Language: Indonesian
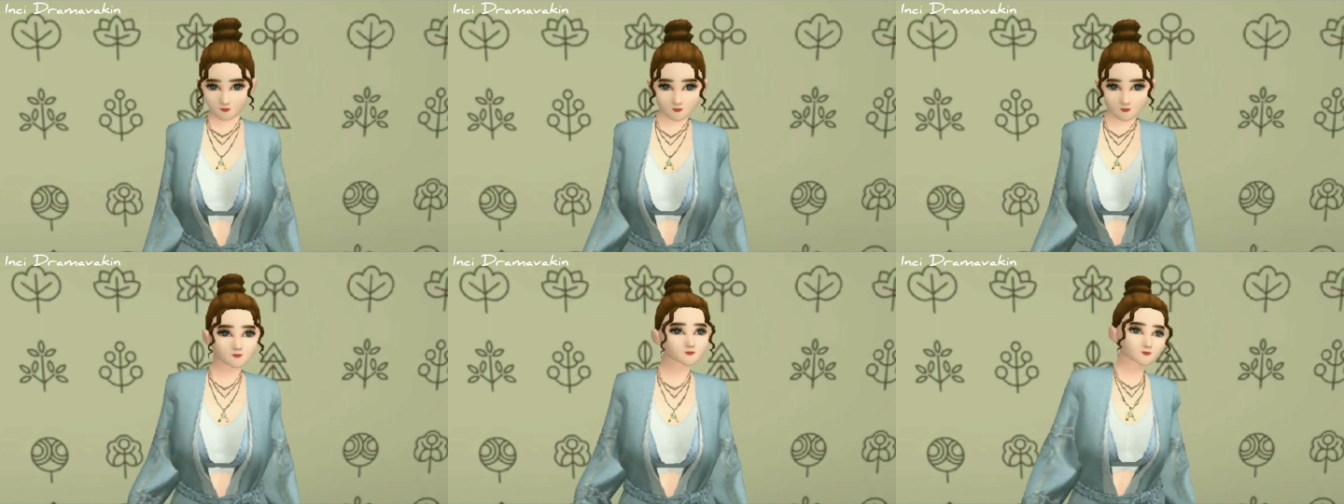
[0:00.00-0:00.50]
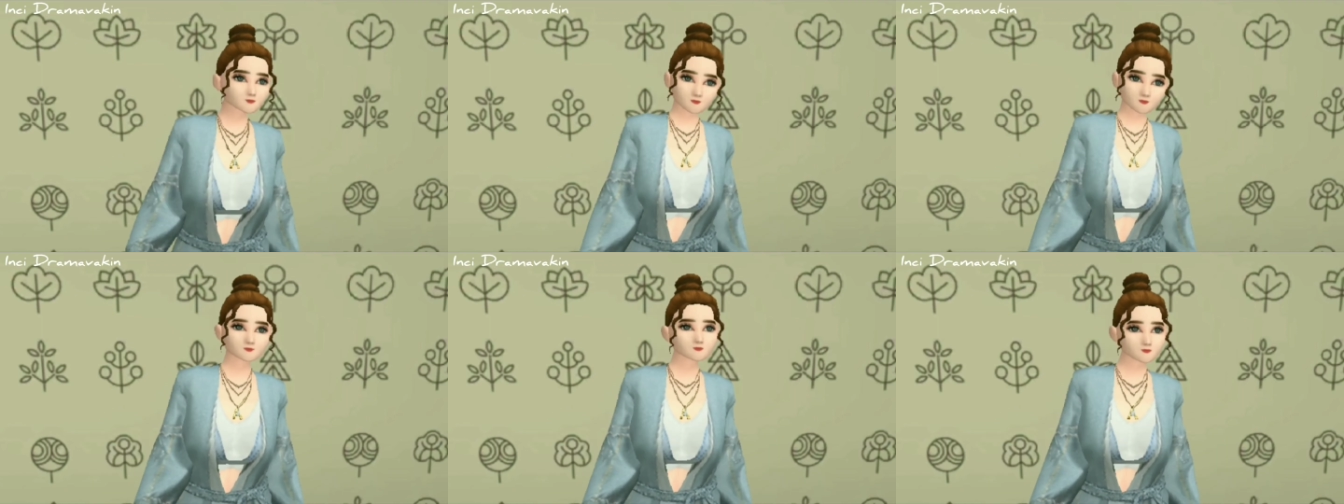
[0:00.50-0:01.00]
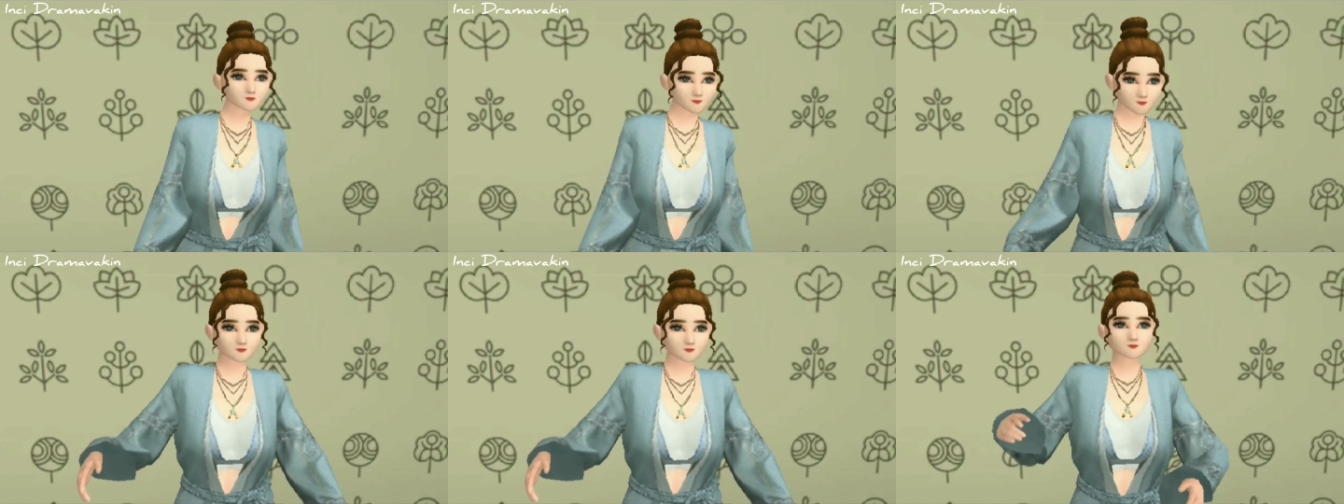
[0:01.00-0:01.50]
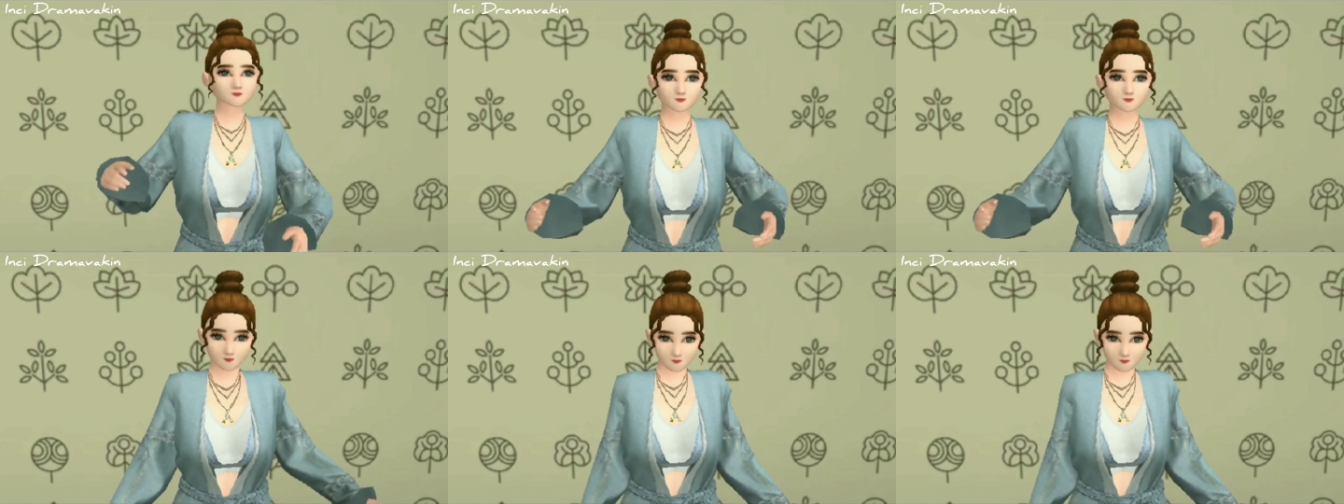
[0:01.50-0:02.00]
terus yang keempat ada
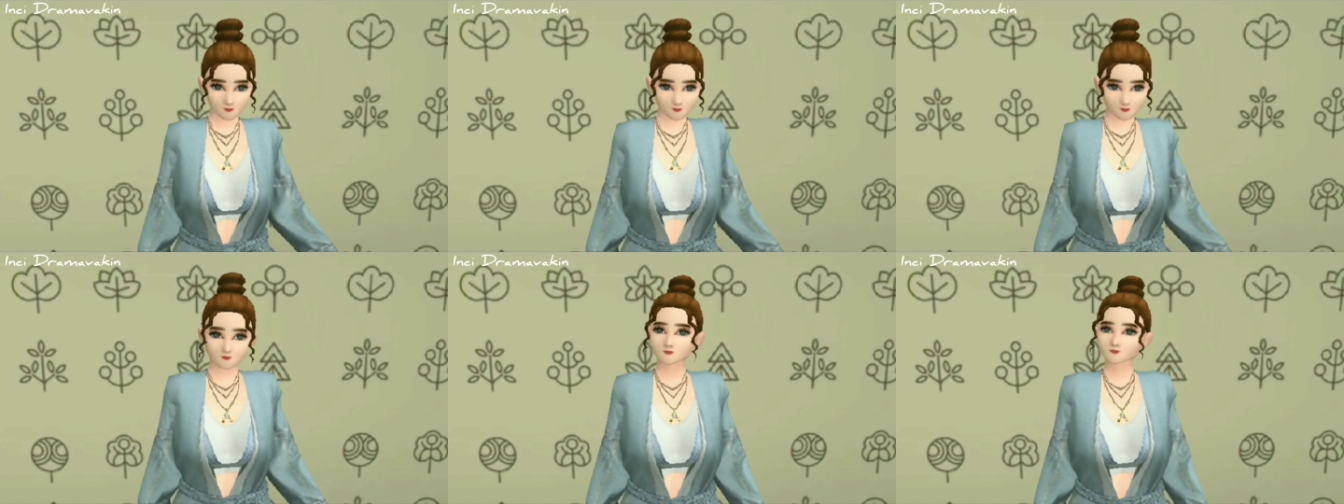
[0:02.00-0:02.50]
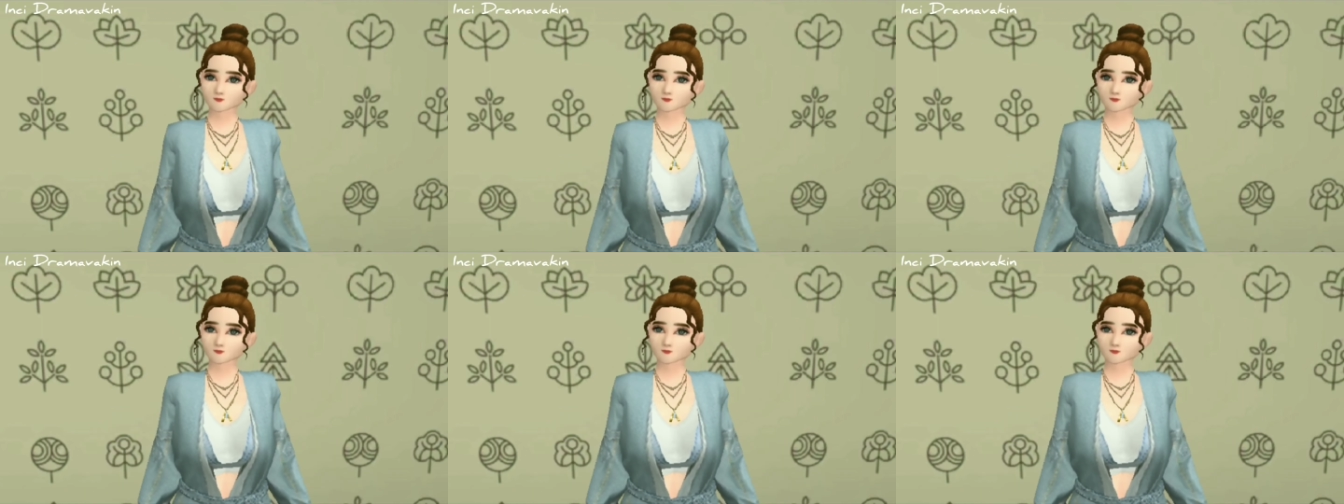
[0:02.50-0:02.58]
T